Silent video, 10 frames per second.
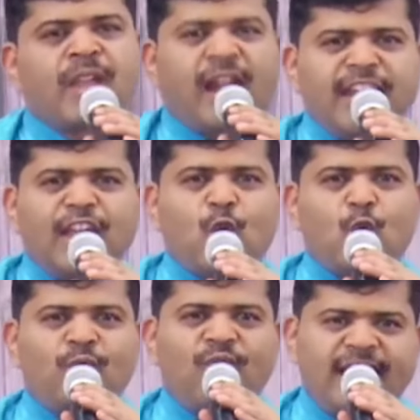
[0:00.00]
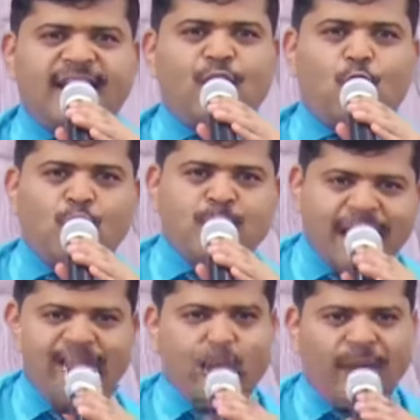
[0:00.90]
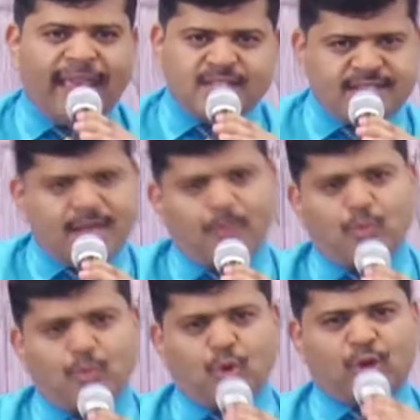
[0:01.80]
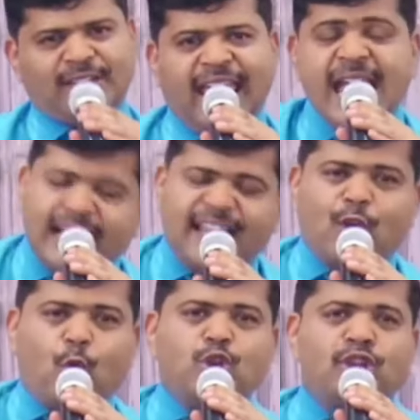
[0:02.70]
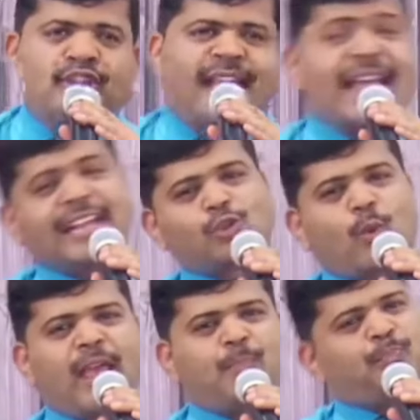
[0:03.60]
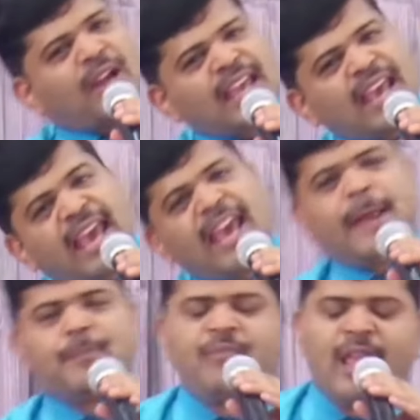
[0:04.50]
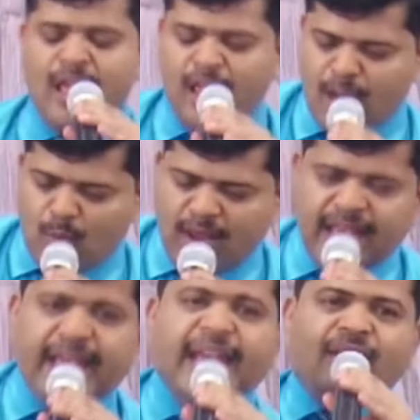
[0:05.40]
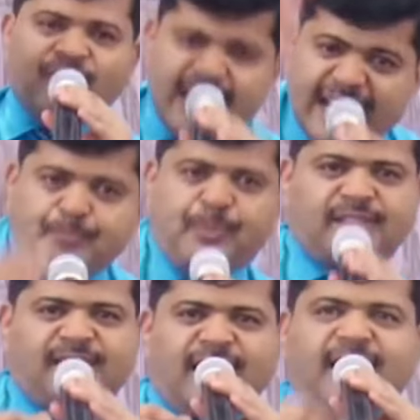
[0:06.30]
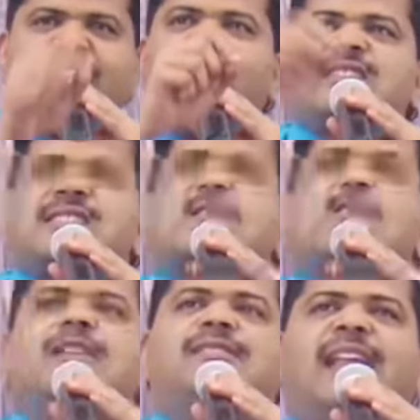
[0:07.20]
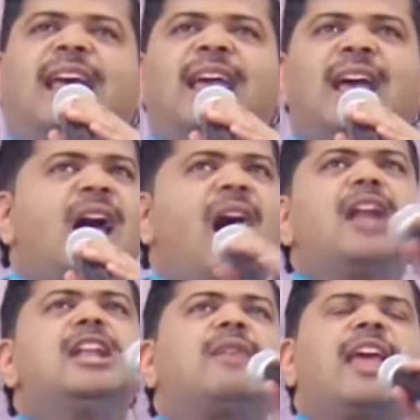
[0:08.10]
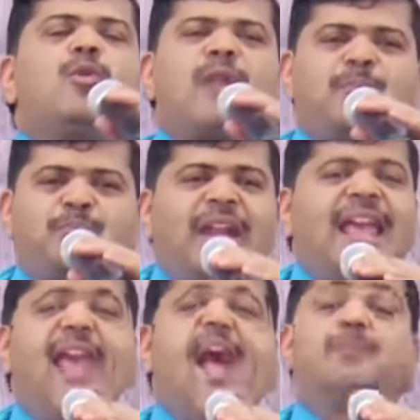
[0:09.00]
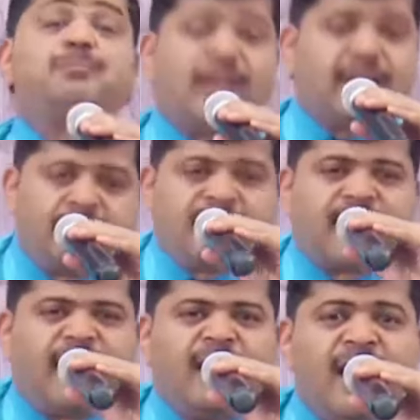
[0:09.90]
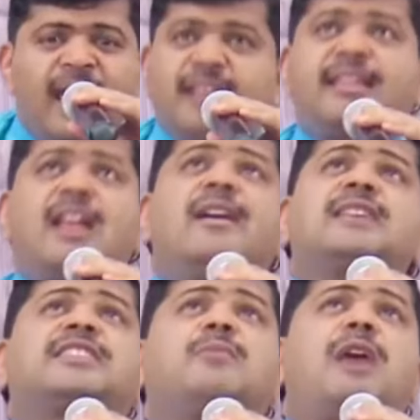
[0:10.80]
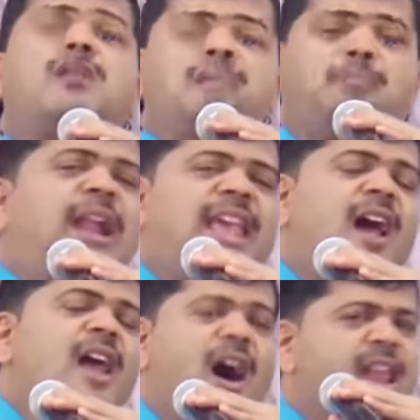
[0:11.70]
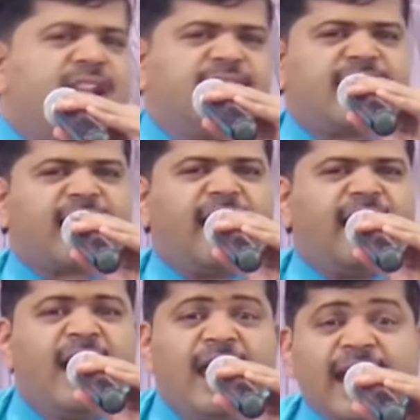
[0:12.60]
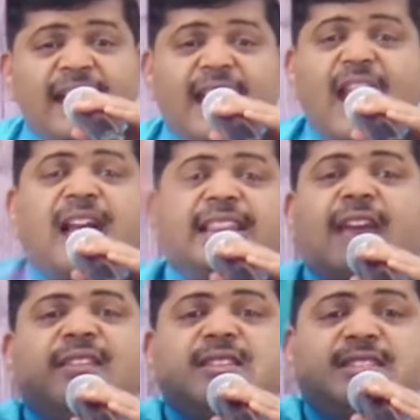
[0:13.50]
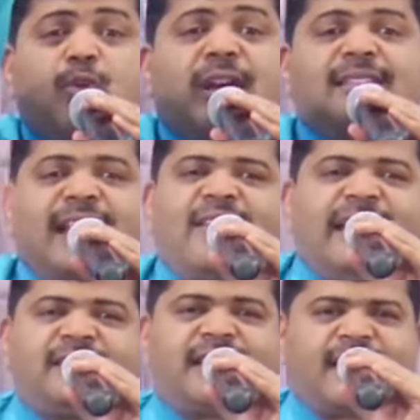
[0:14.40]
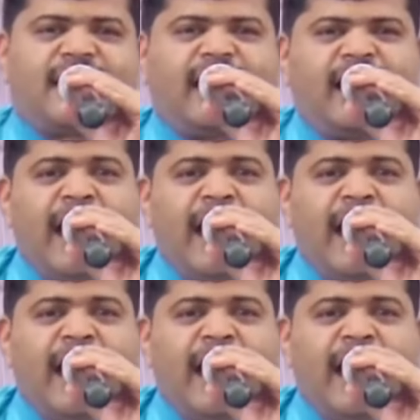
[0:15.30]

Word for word: கண்ணீரோடும் வேதனையோடும் கத்தருடைய சமூகத்திலே கதறிக்கொண்டிருக்கிற கத்தருடைய பிள்ளையே நம்முடைய விண்ணப்பத்திற்கு தேவ சமூகத்தில் ஆண்டவரே உடைய பிள்ளையாய் பிறந்திருக்கிறேன் இத்தனை வருஷமா உடைய பிள்ளையாய் ஆராதிக்கிறேன் என்றெல்லாம் தேவ சமூகத்திலே வைத்திருக்கிற